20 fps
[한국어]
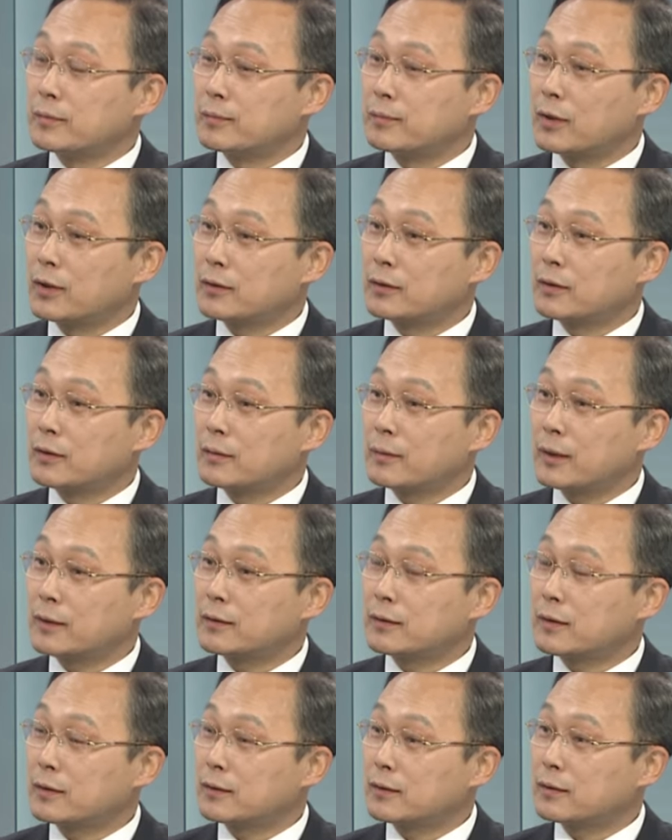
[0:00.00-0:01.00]
면허를
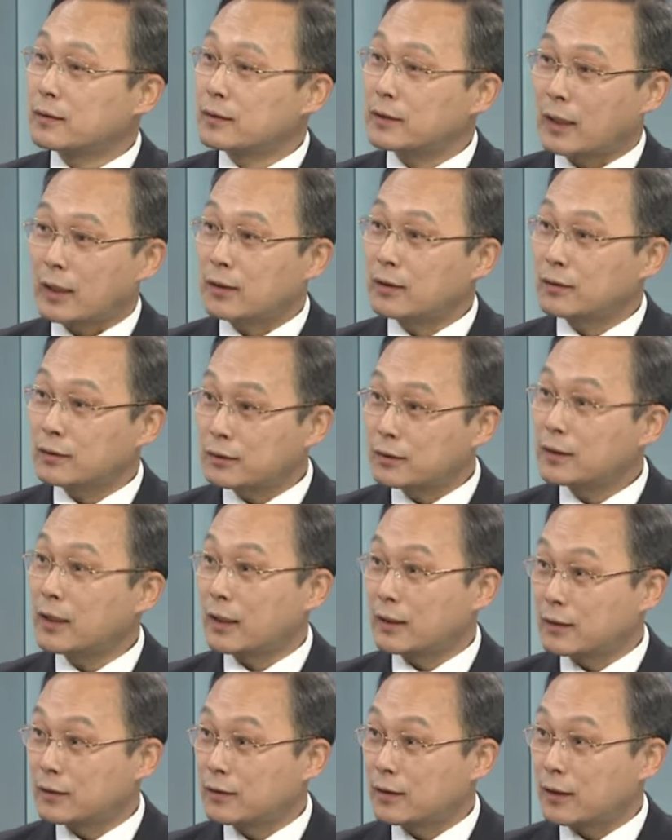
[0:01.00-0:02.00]
받은 어떤 그런 자격증은
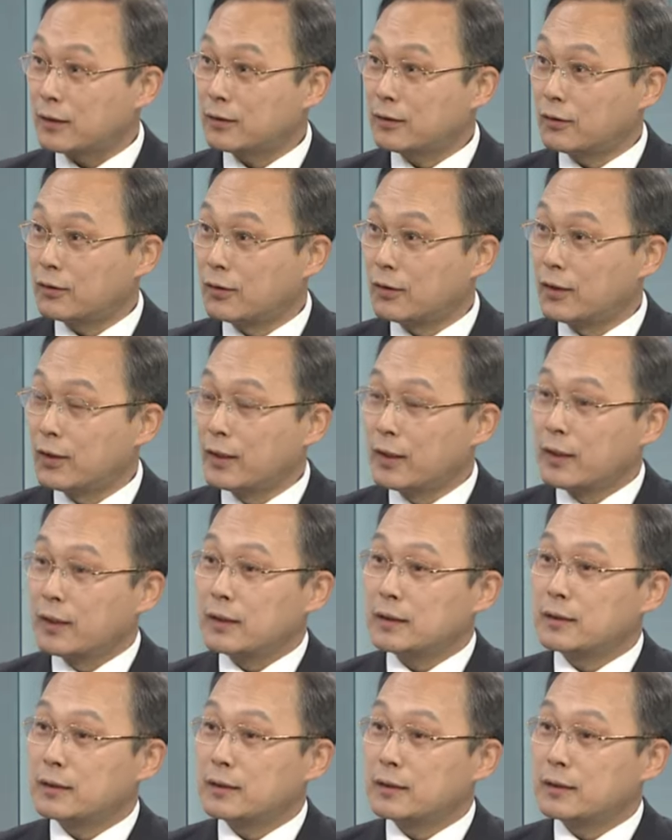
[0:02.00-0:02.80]
아니더라도 예, 예.